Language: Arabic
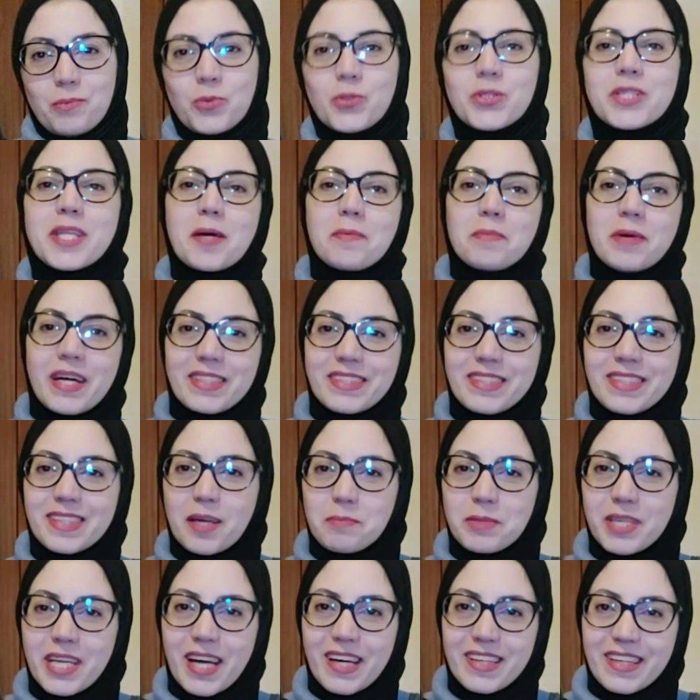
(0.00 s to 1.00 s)
متابعيني
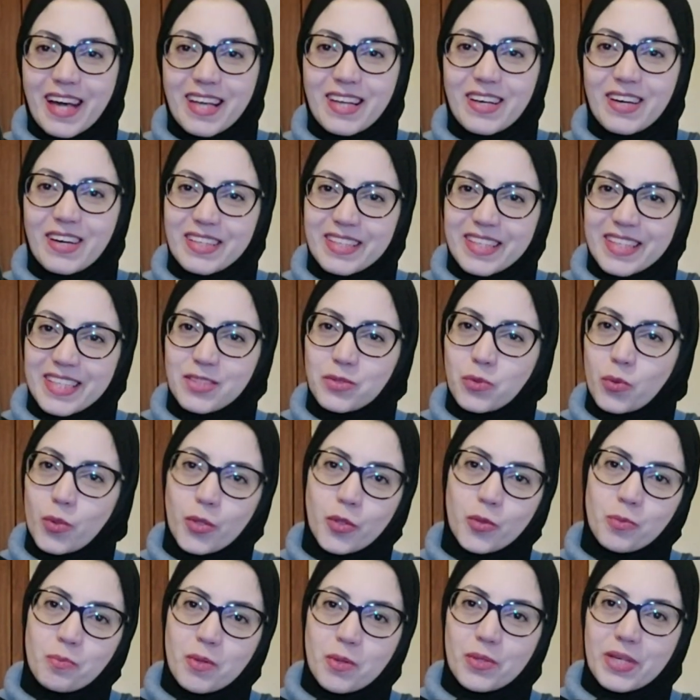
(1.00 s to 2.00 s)
جميعا على قناة
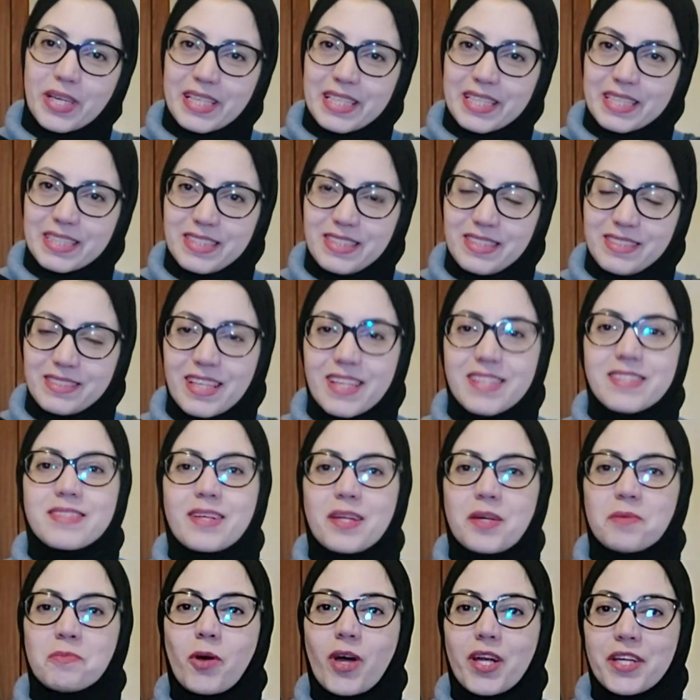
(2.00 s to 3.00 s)
كل يوم موقع جديد
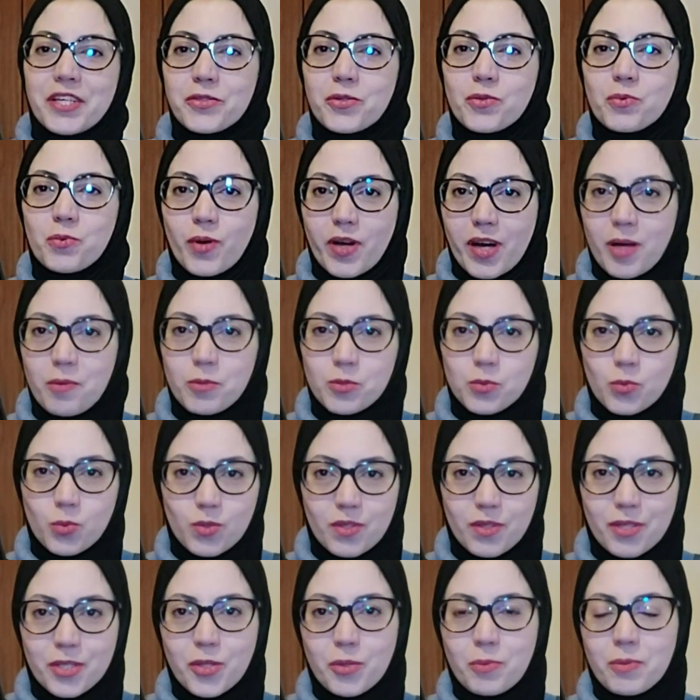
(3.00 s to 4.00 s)
السلام عليكم ورحمة
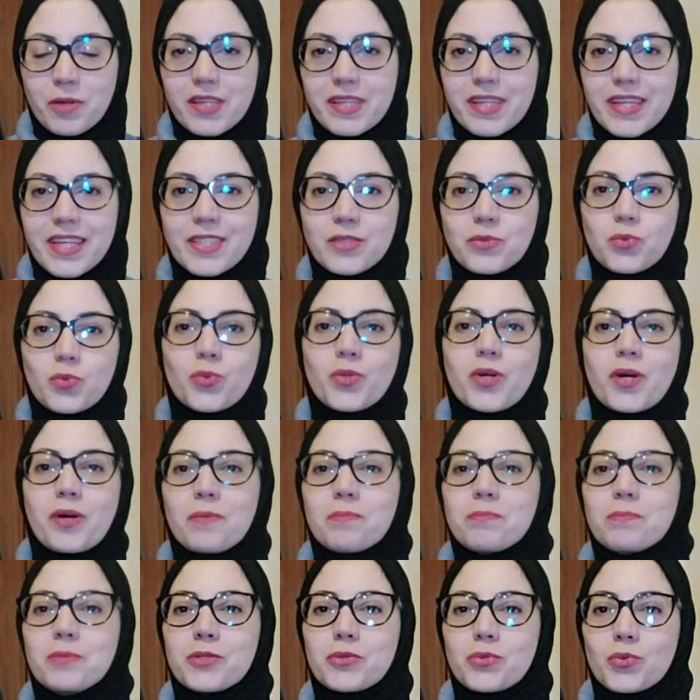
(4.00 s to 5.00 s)
الله وبركاته يا
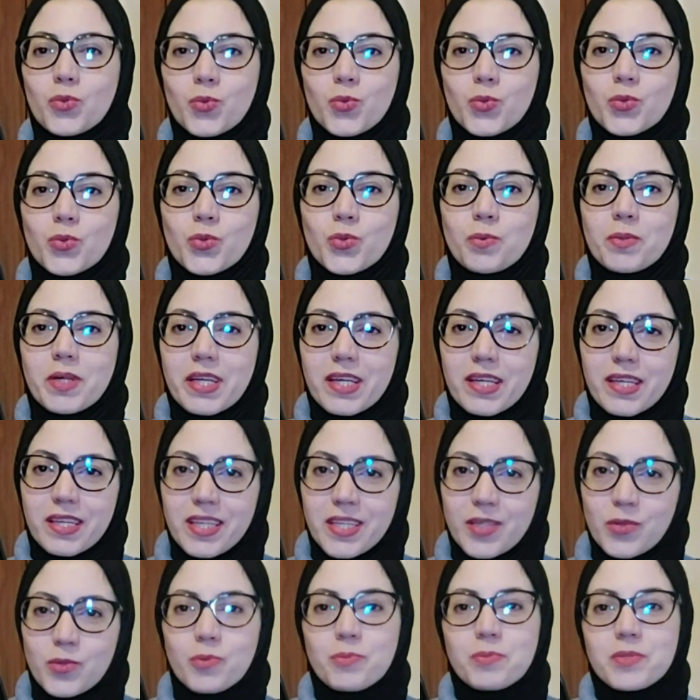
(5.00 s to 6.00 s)
رب تكونوا
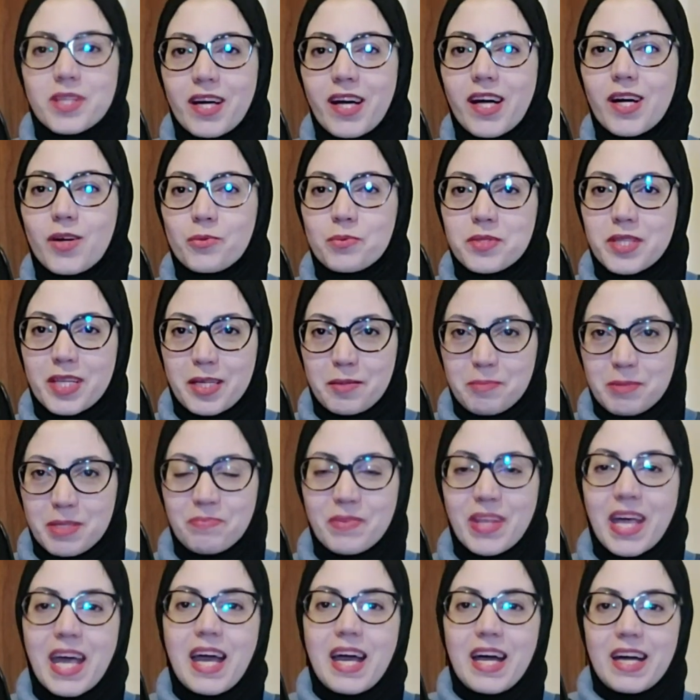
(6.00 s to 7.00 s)
بخير وبصحة وسلامة
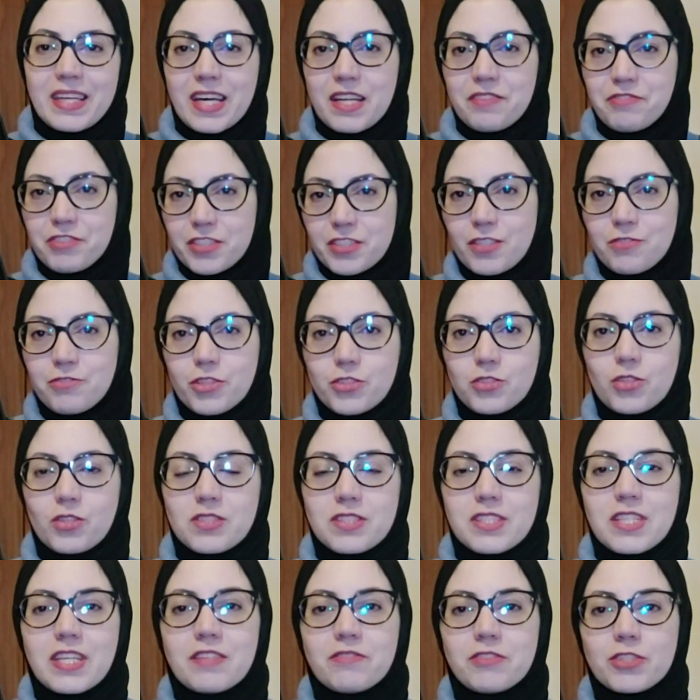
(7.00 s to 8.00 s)
أنا عارفة إن الفترة
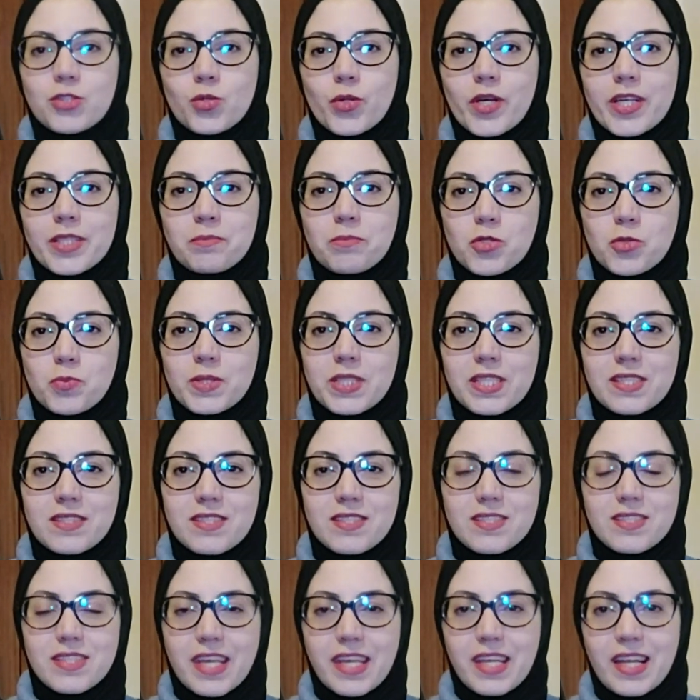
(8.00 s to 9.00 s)
دي الفيديوهات مش
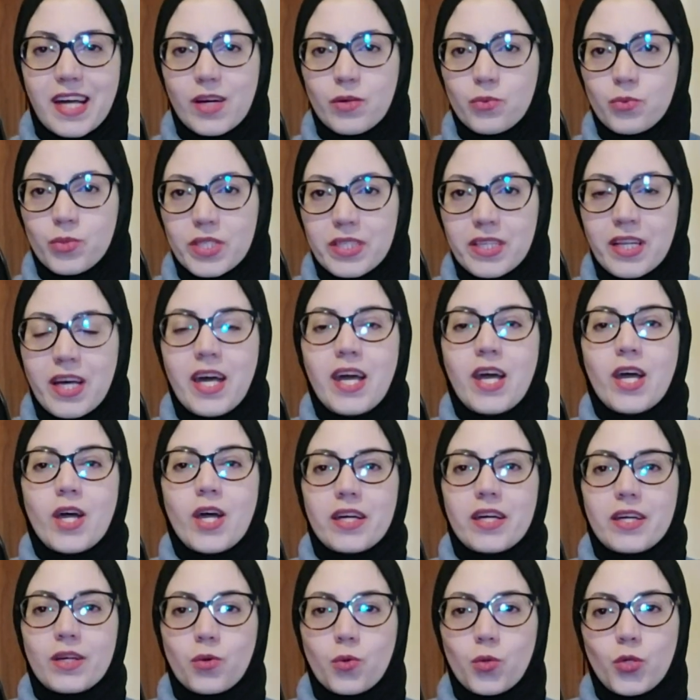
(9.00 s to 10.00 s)
بتنزل زي الأول
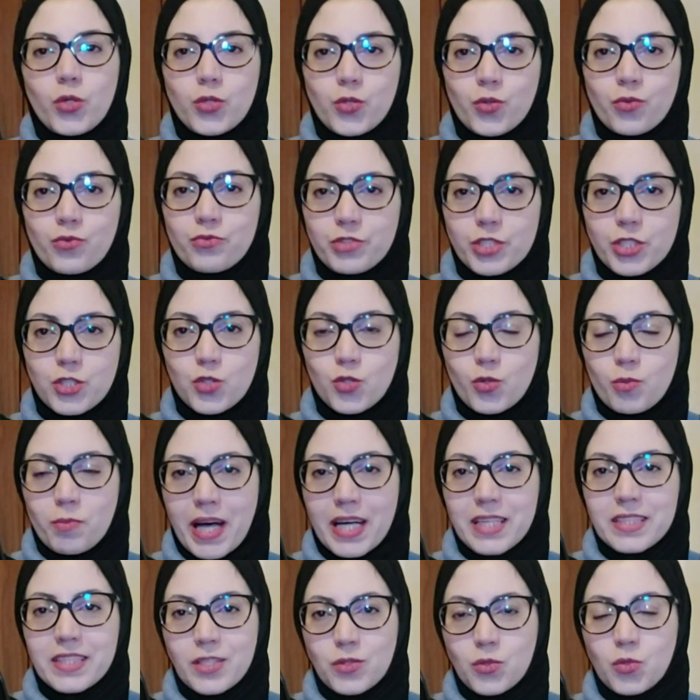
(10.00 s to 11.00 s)
كل يوم فيديو ما
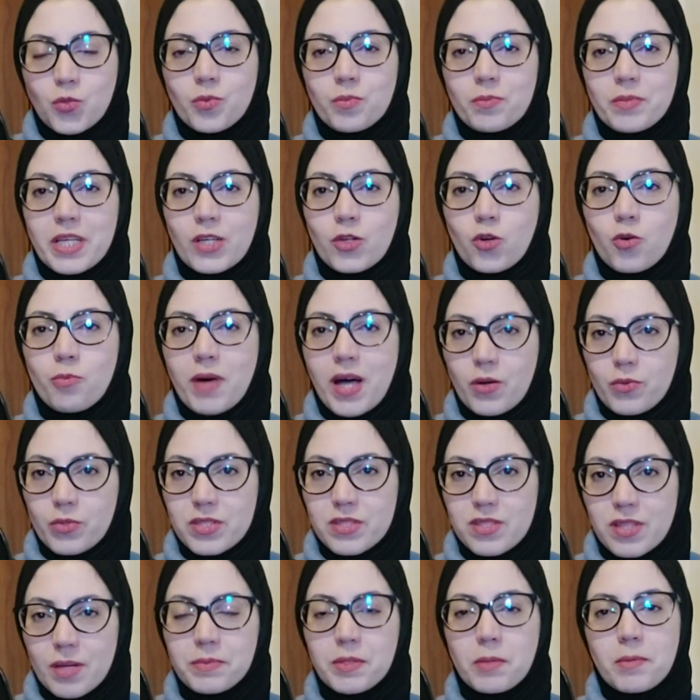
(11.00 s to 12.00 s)
عدا يوم الجمعه
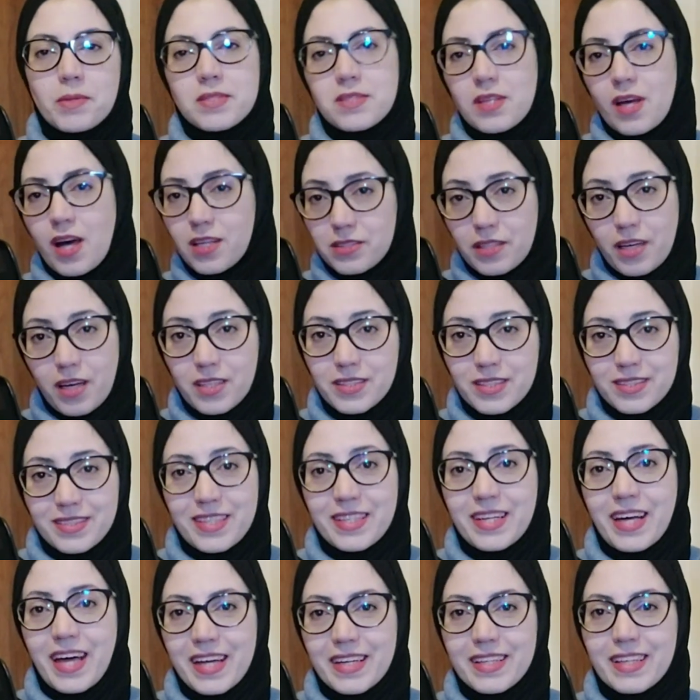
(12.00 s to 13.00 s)
والسبت بس اعتقد ان
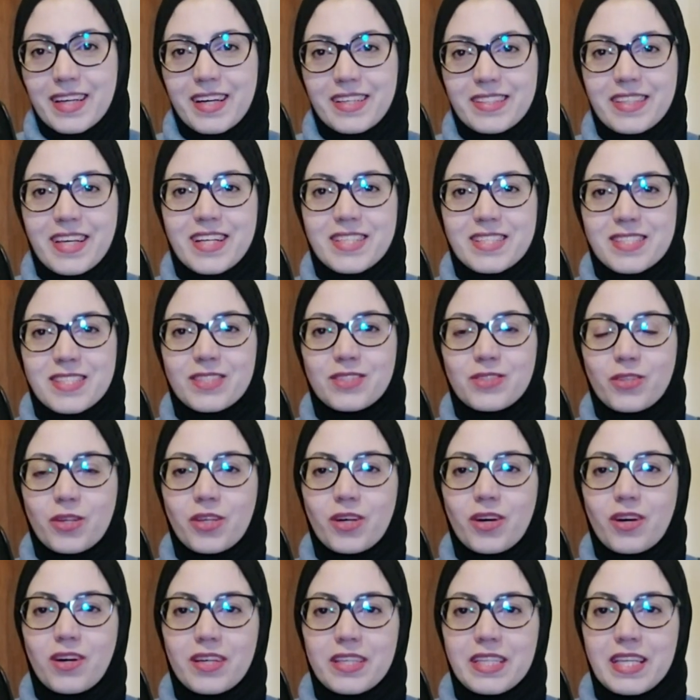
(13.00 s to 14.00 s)
انا هرجع ليها دي
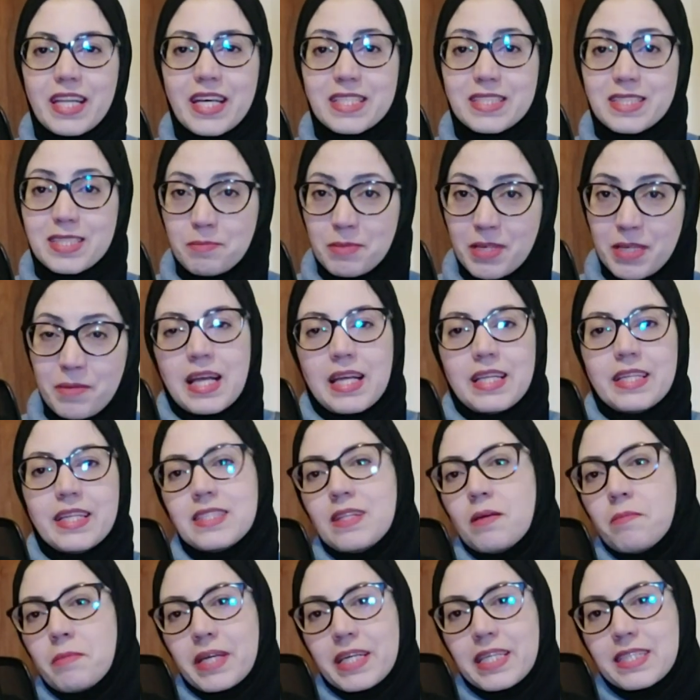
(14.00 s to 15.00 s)
الطريقه القديمه
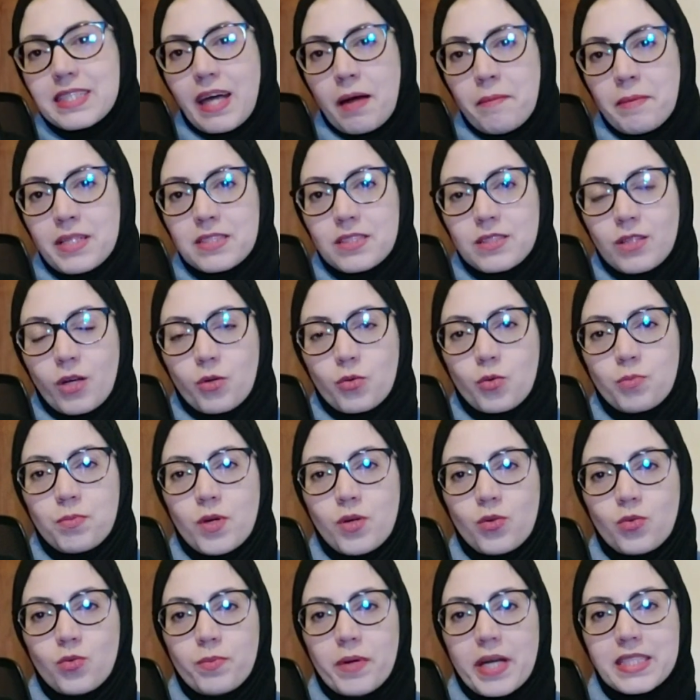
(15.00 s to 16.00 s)
لان لما جيت عملت
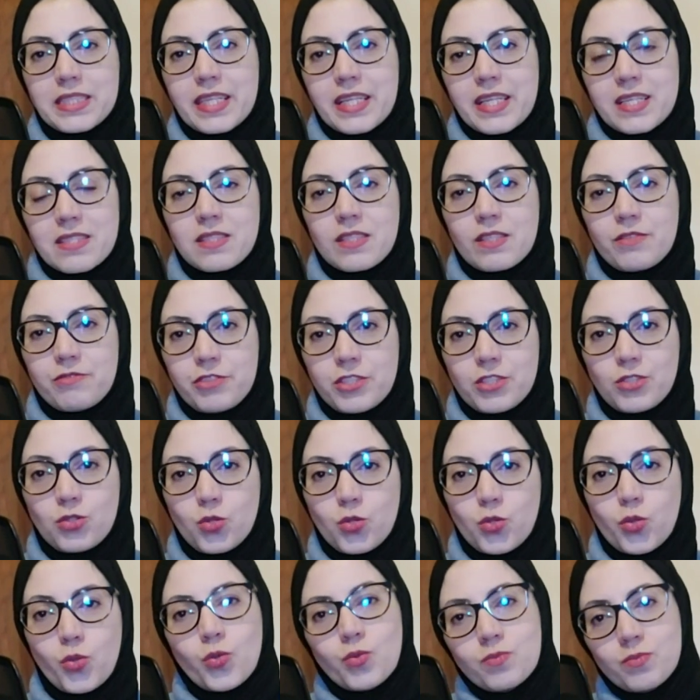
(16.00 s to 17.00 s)
تجربه وبقيت انزل
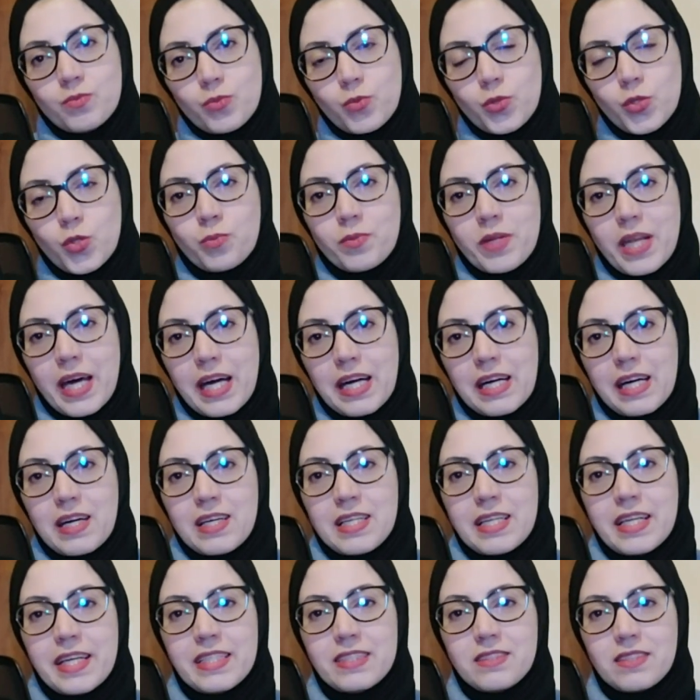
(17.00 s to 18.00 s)
فيديو يوم ويوم
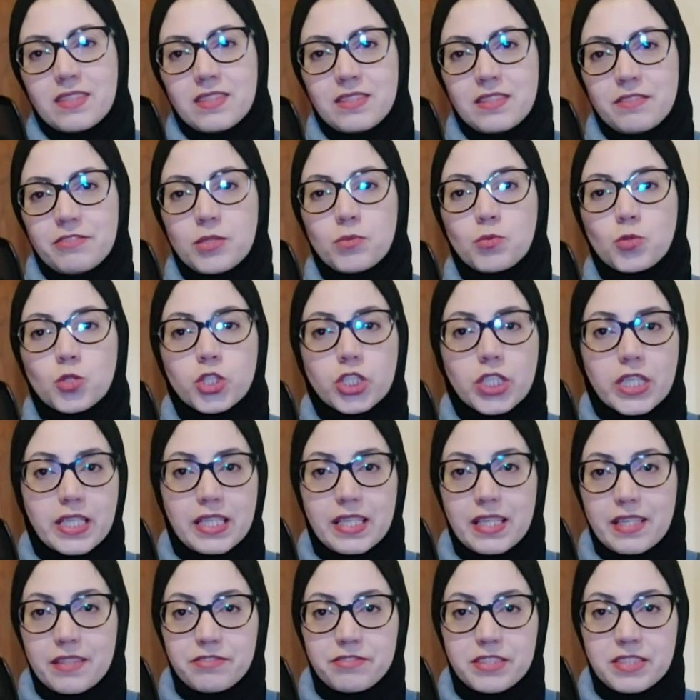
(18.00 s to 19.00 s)
لا لقيت ان في
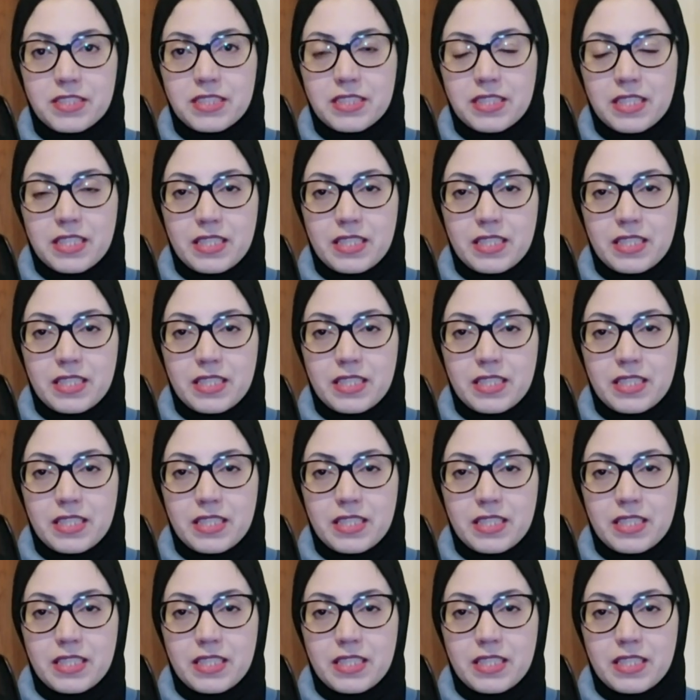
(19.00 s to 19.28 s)
مشكله في